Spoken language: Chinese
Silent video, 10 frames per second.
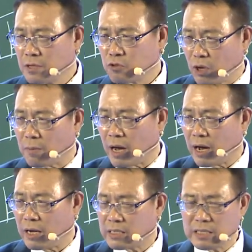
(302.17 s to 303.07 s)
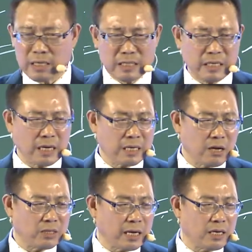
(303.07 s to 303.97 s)
对嘛哈，竞争激烈到
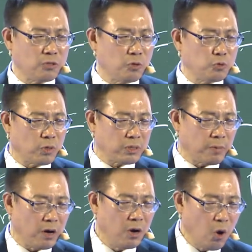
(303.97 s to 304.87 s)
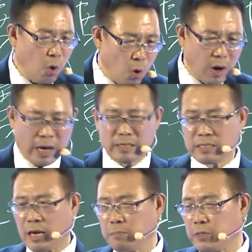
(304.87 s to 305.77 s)
大家都什么？ 红海的
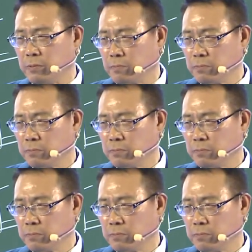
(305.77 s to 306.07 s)
产品，